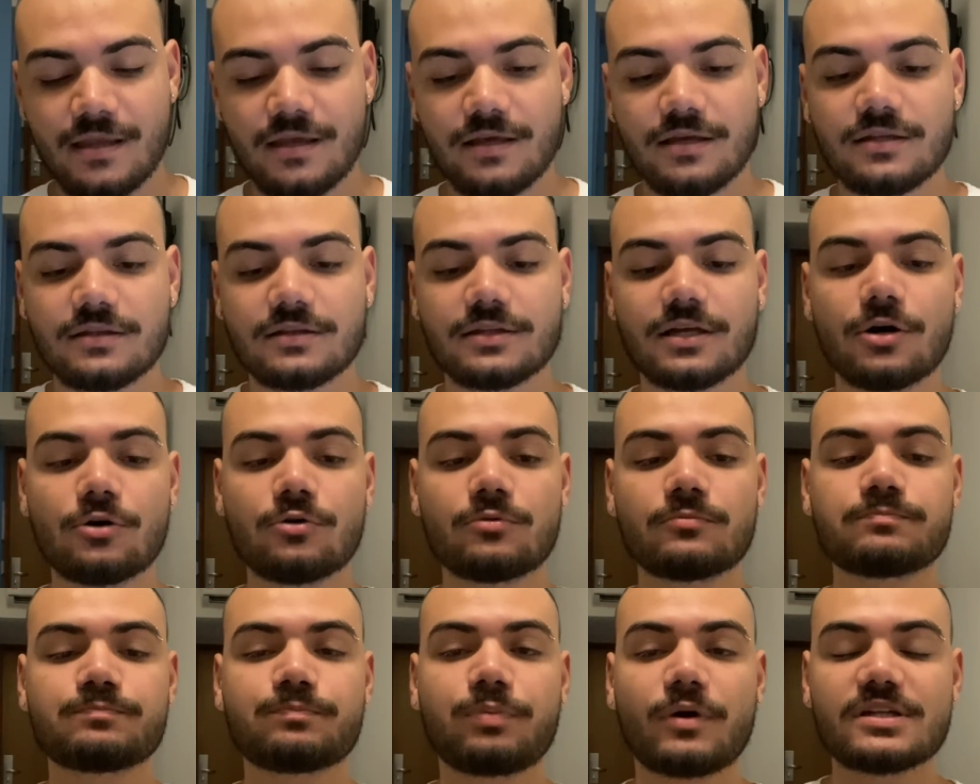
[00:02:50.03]

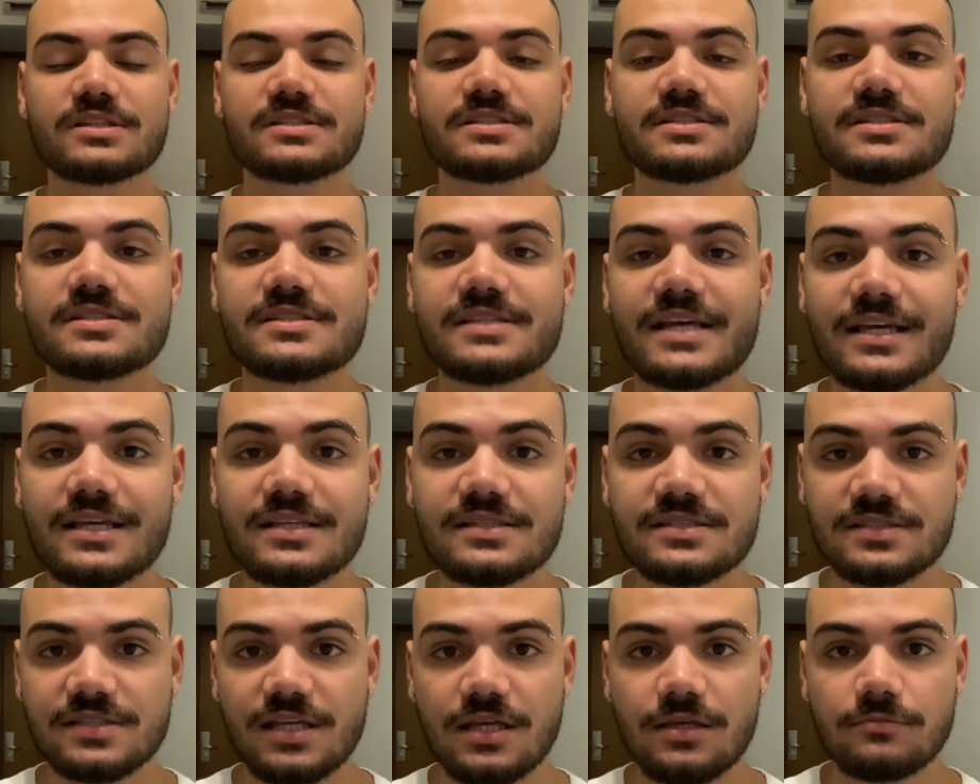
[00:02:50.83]
Então pode-se dizer que
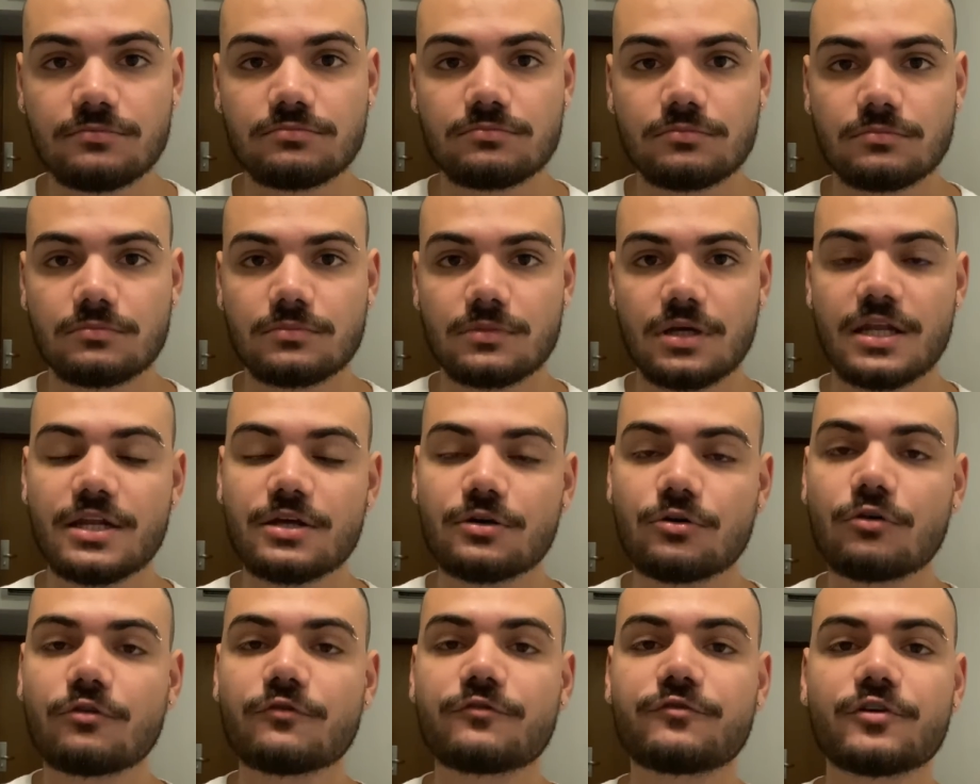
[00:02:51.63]
sim, ele
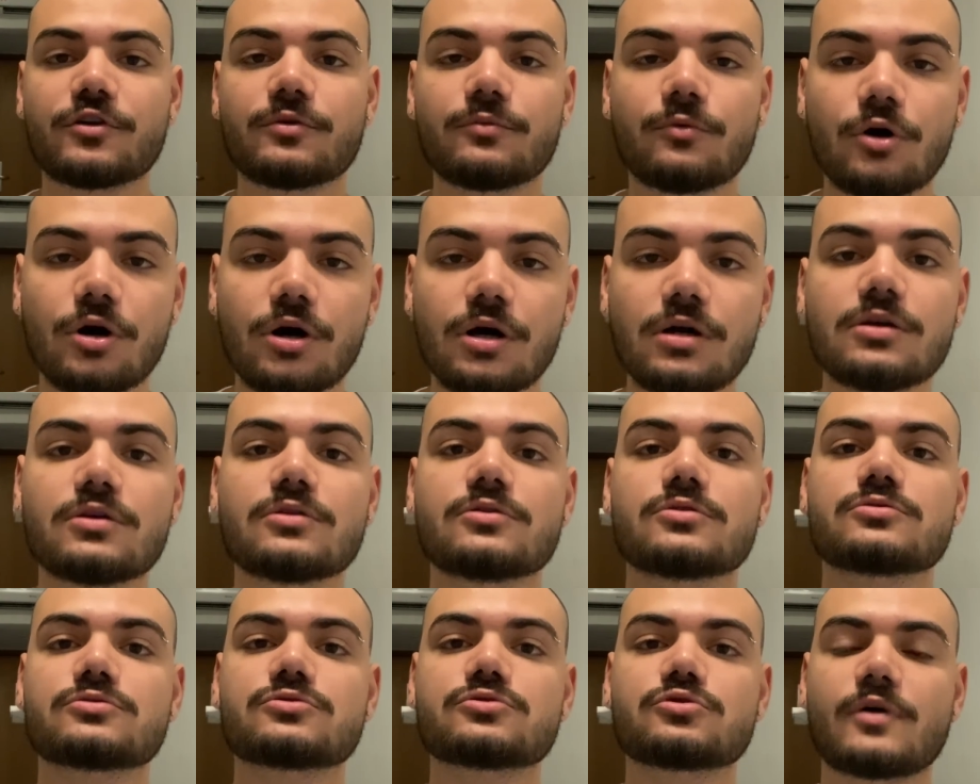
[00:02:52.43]

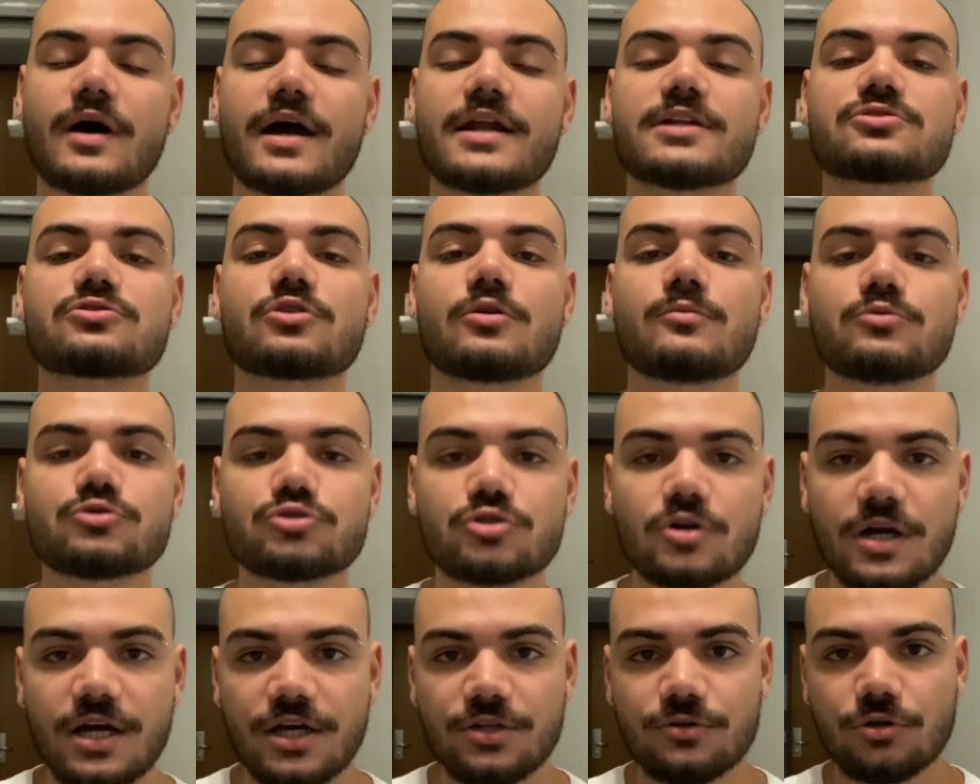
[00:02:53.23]
confirmou Soares como
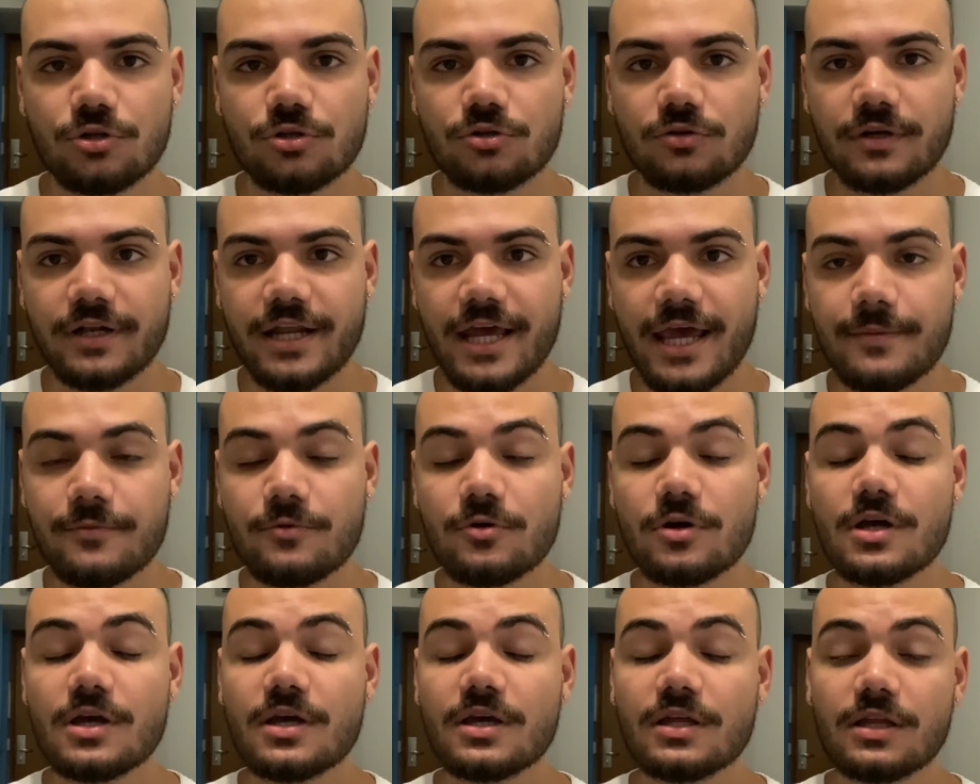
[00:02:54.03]
jogador do
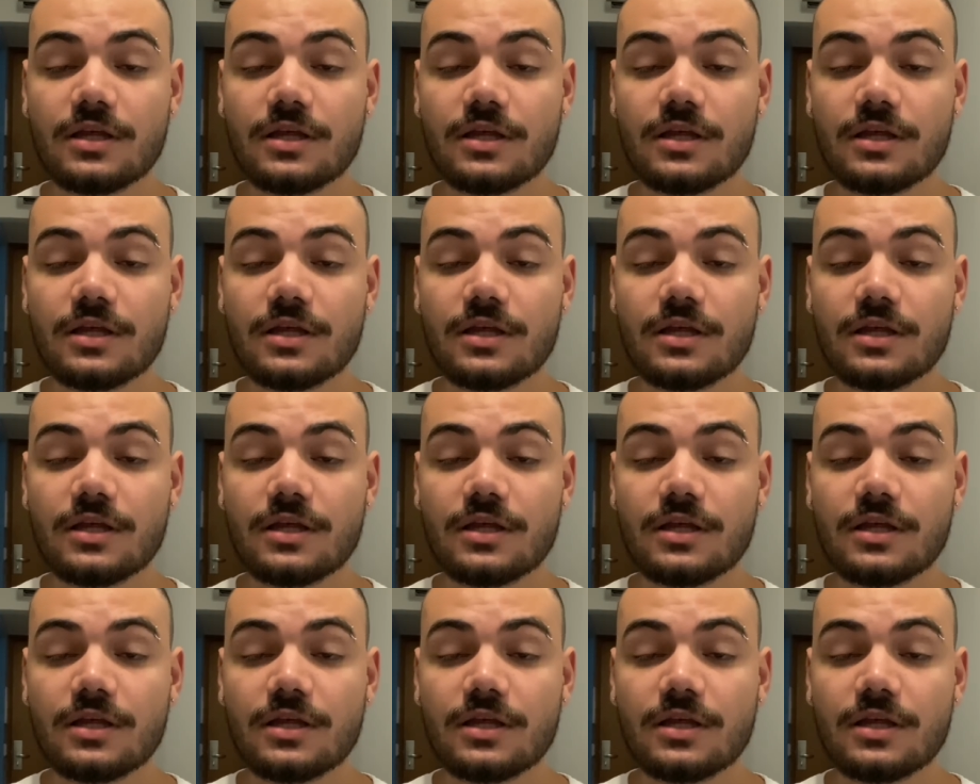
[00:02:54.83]
Grêmio,